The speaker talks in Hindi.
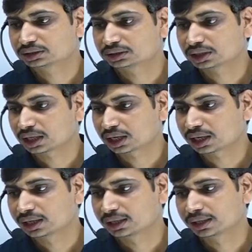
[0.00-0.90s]
कर
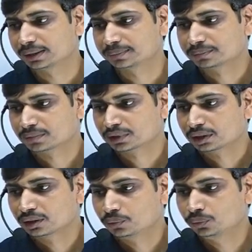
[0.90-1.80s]
रही है
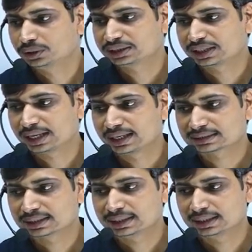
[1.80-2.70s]
विच
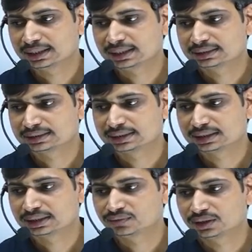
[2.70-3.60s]
डायरेक्शन इज सी
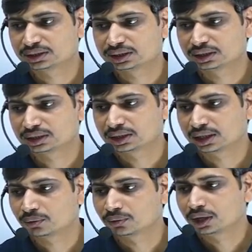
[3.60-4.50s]
फेसिंग
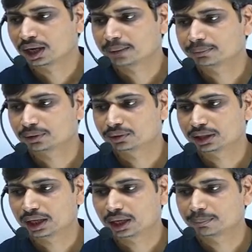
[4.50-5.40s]
नाउ अब देखो
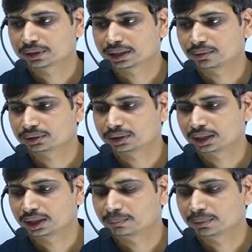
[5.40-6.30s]
यहाँ पे क्या होता
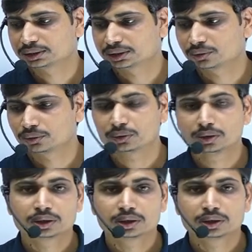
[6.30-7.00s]
है बच्चे लोग